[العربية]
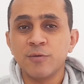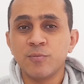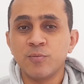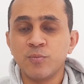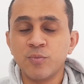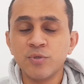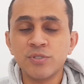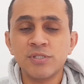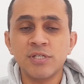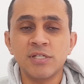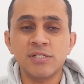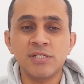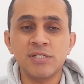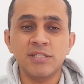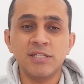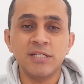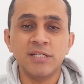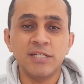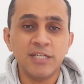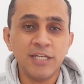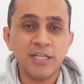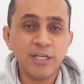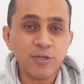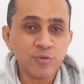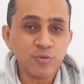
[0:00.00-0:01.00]
بص يا سيدي
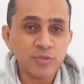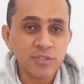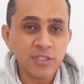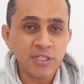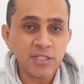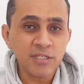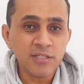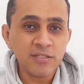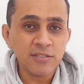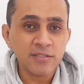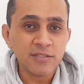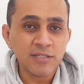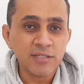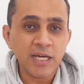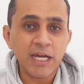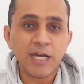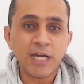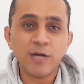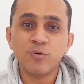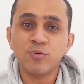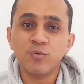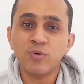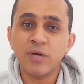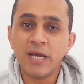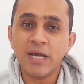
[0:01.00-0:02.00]
الاي او تي
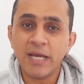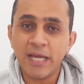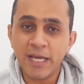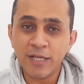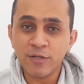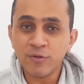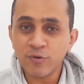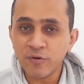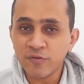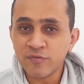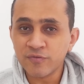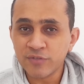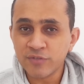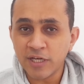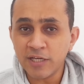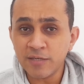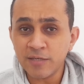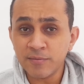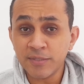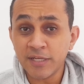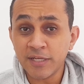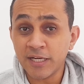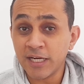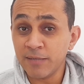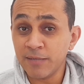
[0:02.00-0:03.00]
او اهيد اوف
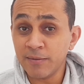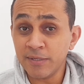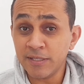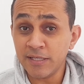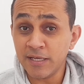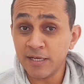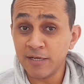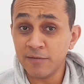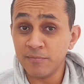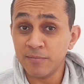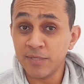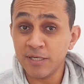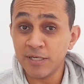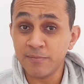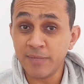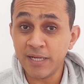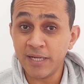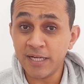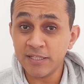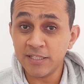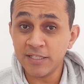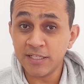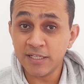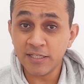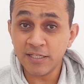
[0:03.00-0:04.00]
تايم ترجمتها
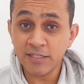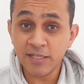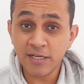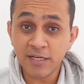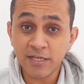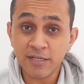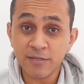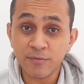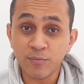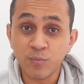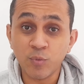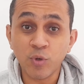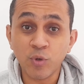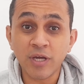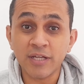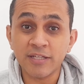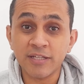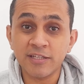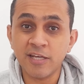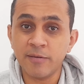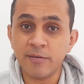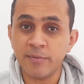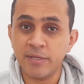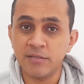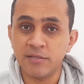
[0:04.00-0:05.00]
بالبلدي كده
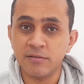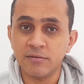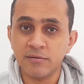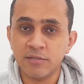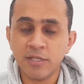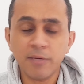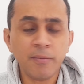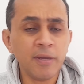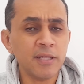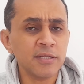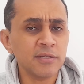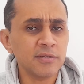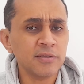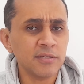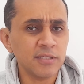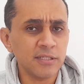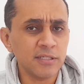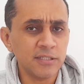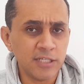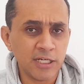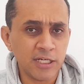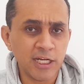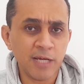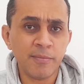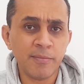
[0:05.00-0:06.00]
مقدما طبعا
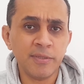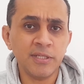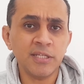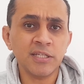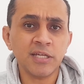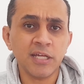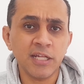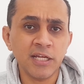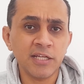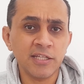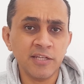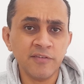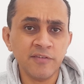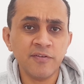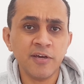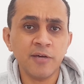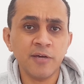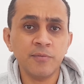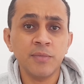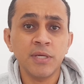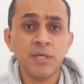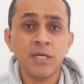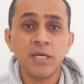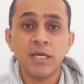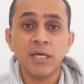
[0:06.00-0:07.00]
الترجمه دي تخليك
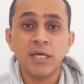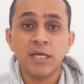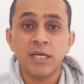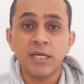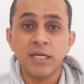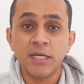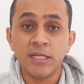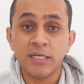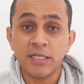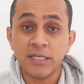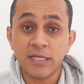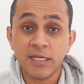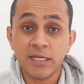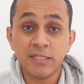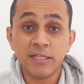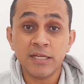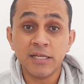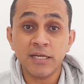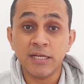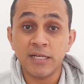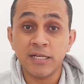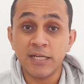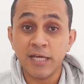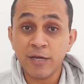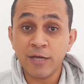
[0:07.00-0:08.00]
تفهم ان
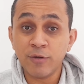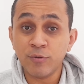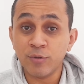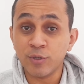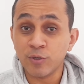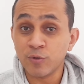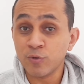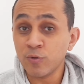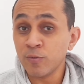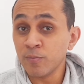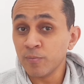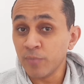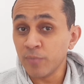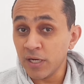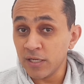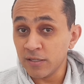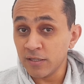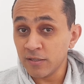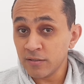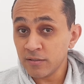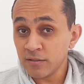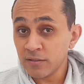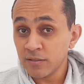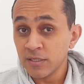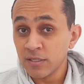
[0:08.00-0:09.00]
كده الانجولار آه،
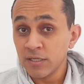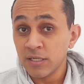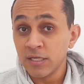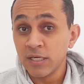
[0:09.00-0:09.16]
كومبايلر